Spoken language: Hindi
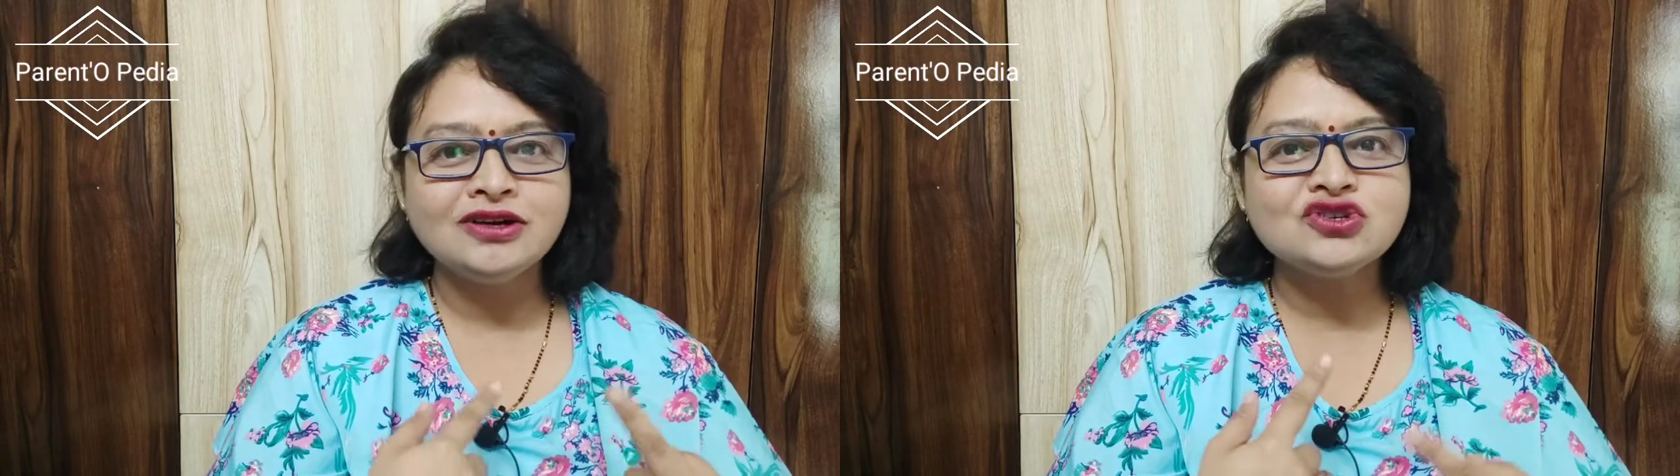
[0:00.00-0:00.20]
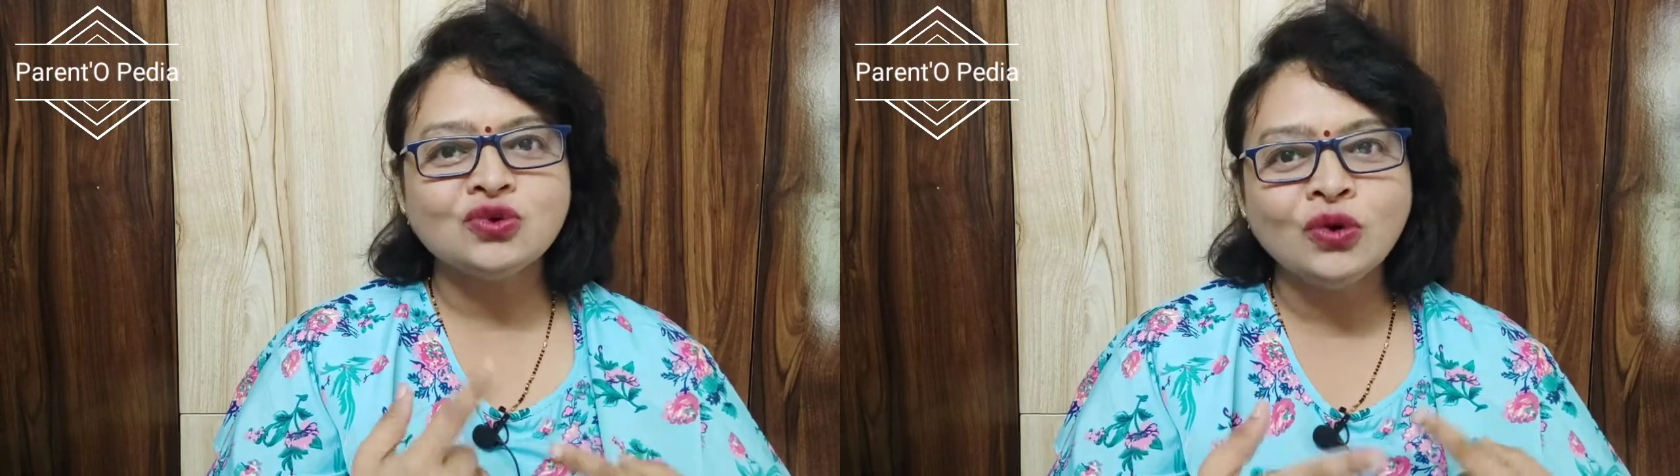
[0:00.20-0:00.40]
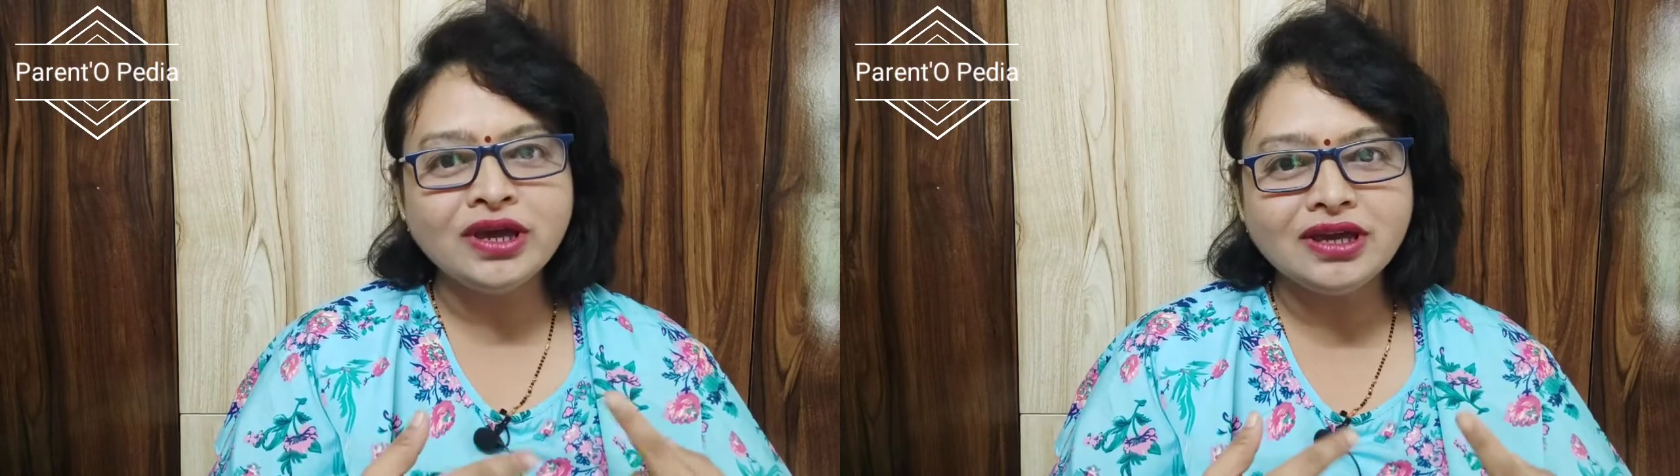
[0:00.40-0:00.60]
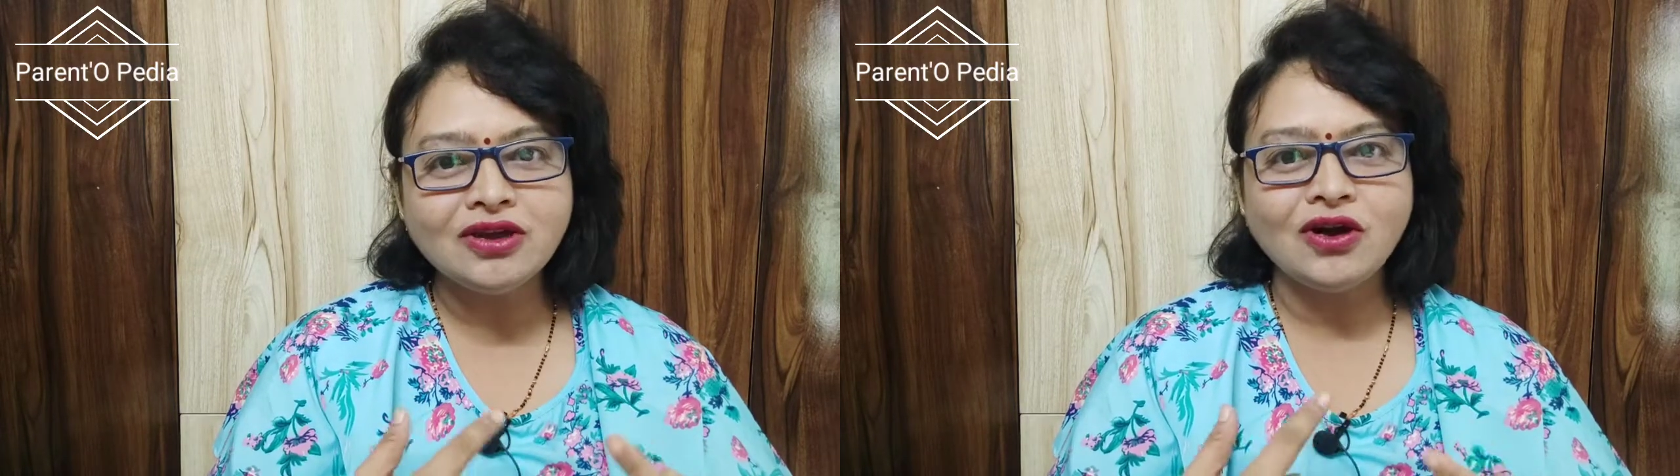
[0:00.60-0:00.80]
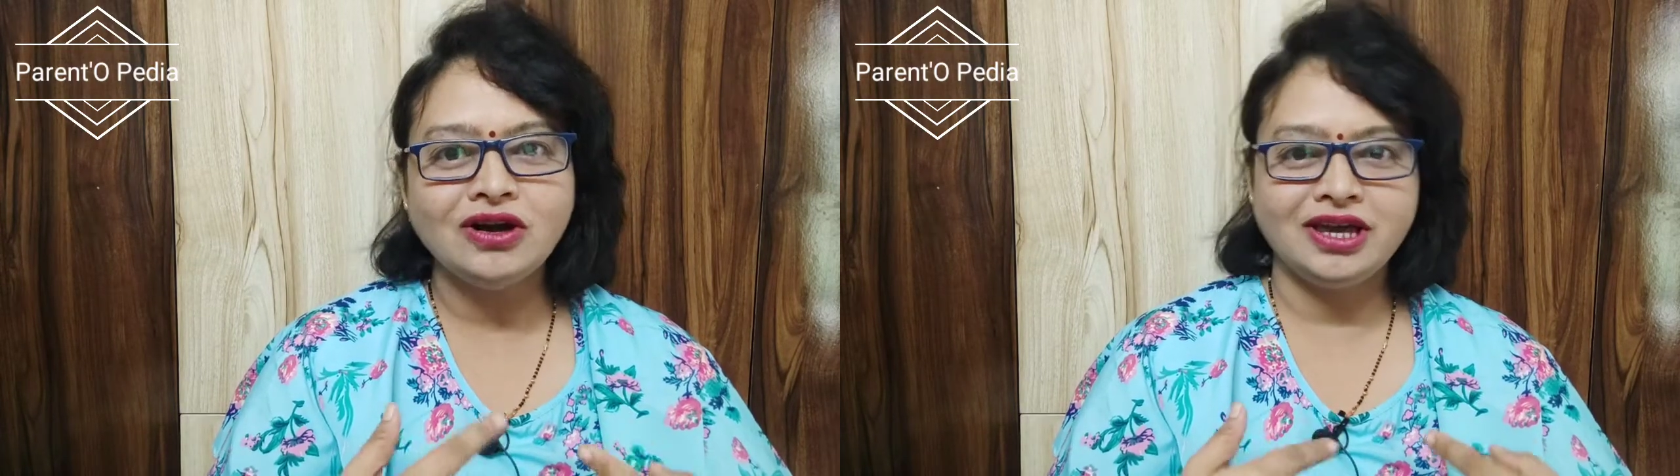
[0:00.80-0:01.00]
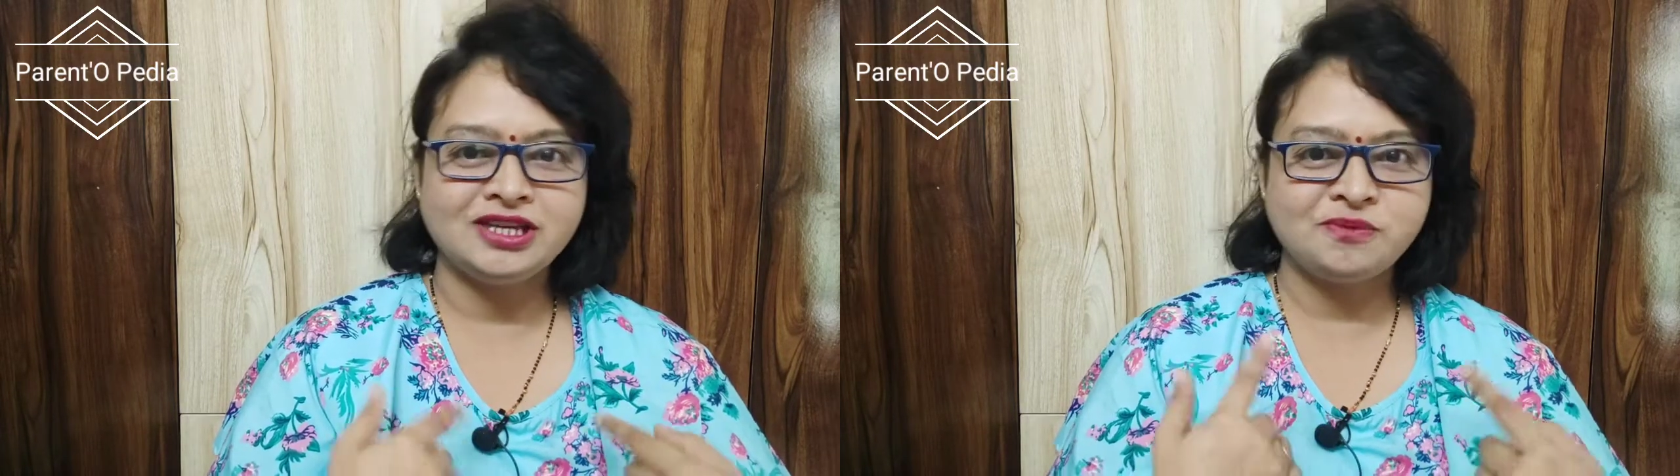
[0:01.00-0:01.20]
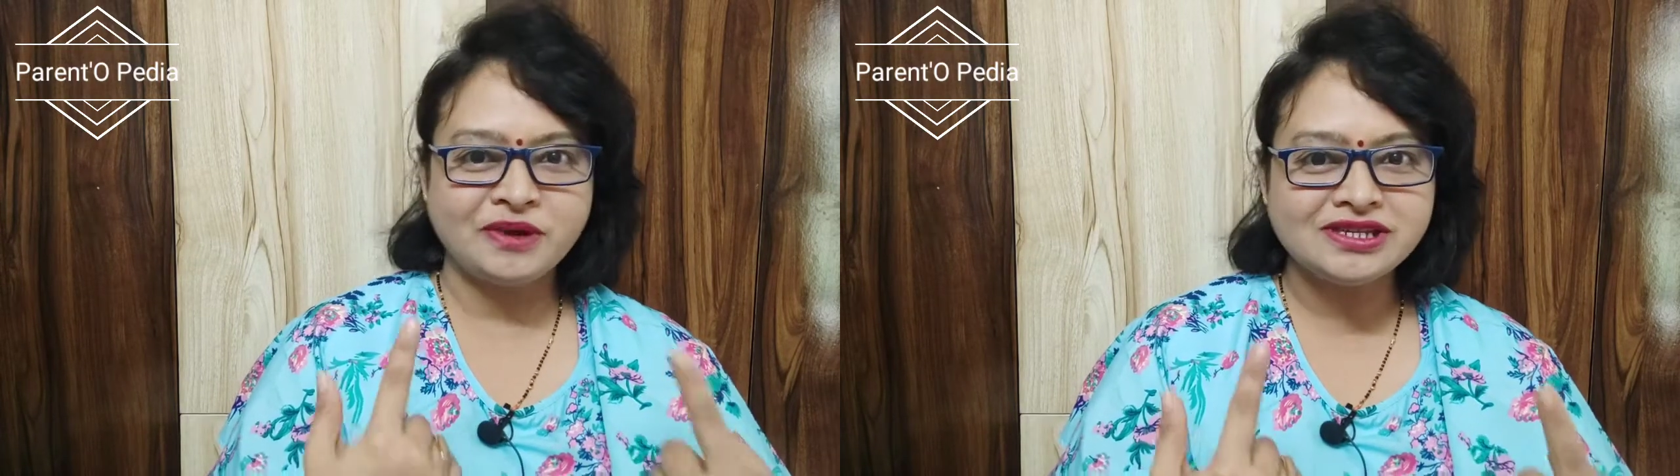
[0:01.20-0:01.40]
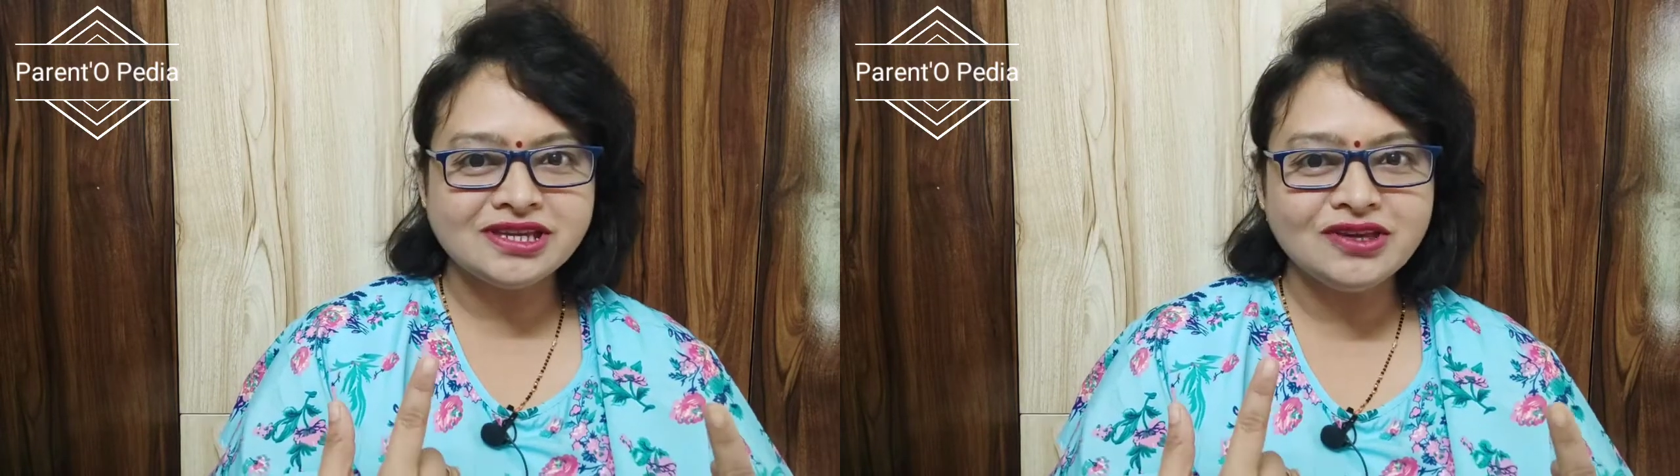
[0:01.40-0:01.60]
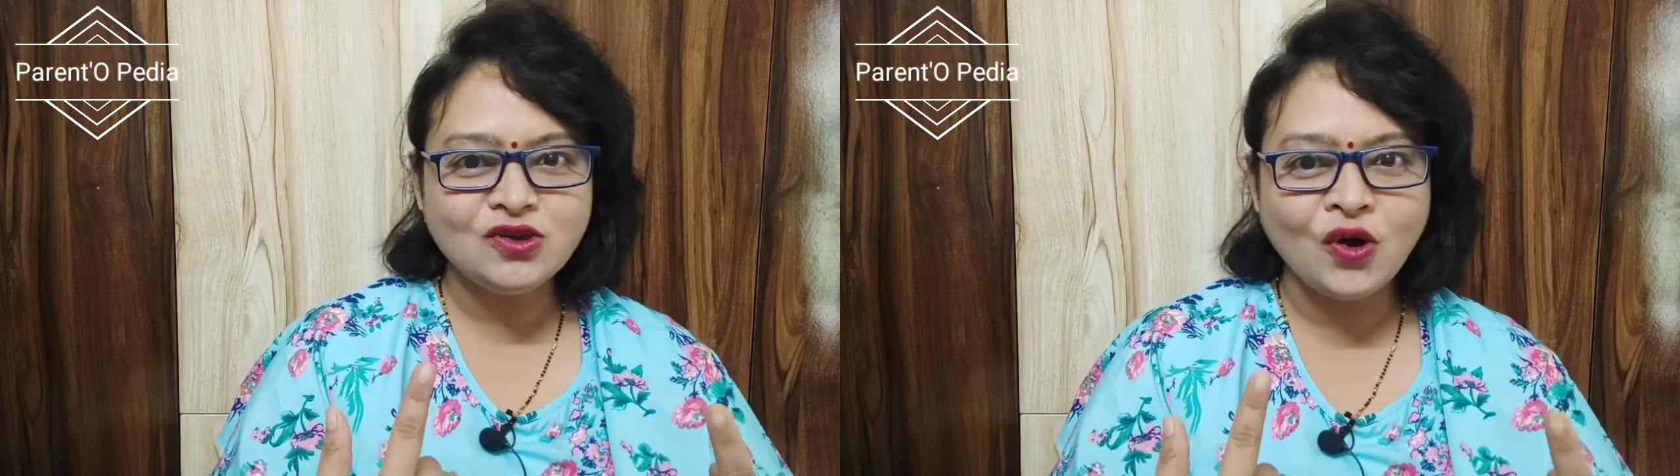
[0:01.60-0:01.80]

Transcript: शोइंग एक्सप्रेसिंग